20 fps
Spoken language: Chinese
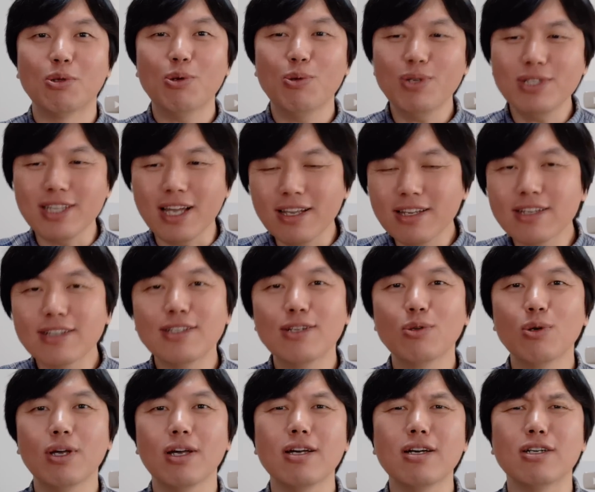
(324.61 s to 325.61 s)
所以我就想起这事
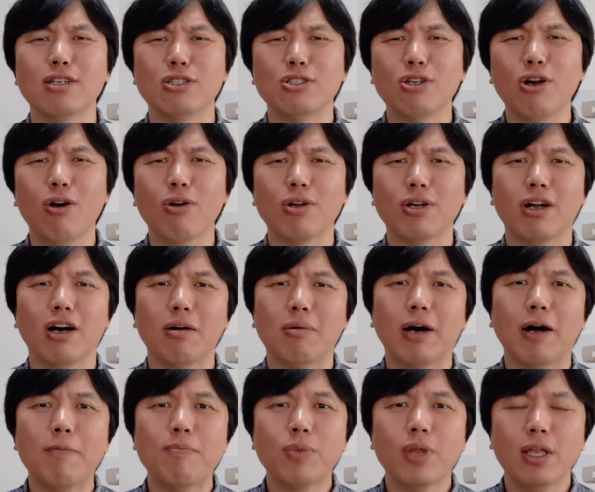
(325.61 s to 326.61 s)
就很可笑，你知道
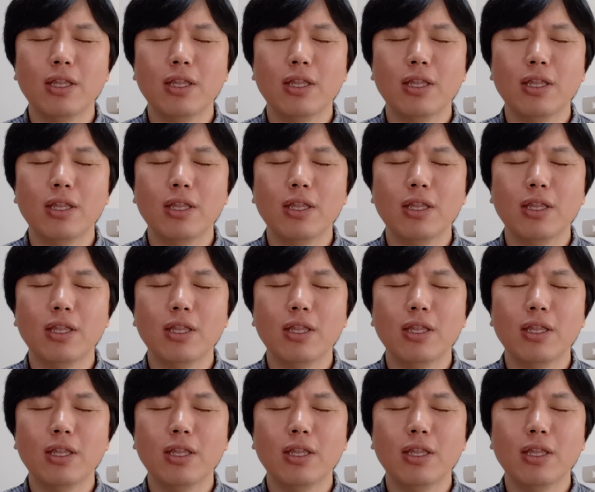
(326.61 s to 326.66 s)
吗？